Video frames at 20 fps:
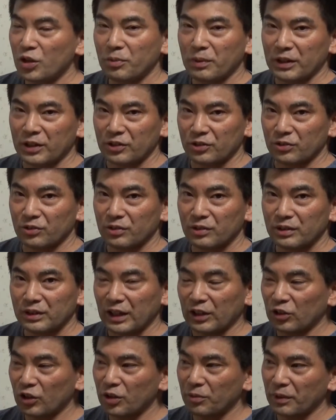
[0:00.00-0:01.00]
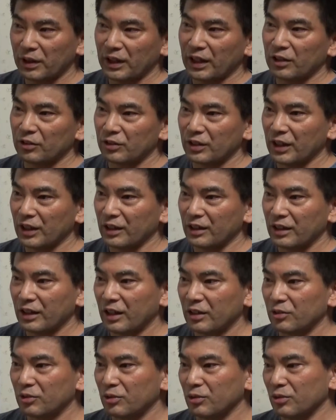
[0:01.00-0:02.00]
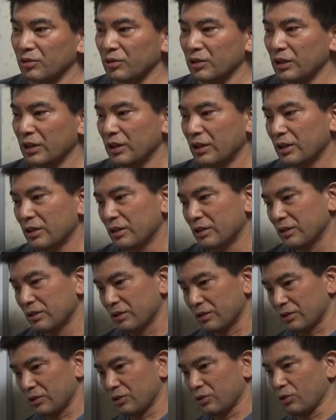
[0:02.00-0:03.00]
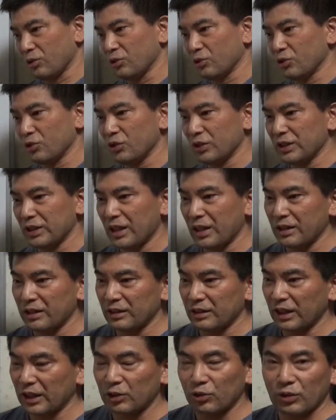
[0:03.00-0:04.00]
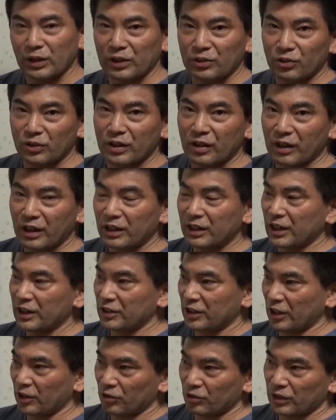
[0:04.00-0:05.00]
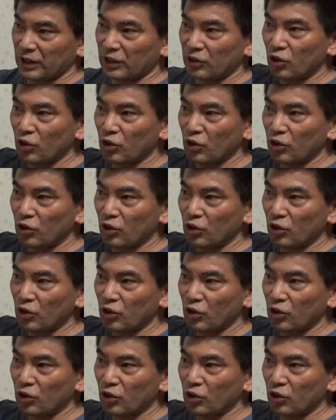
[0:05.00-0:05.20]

ですよ。例えばなので、その数字が妥当かどうかわかんないですけど、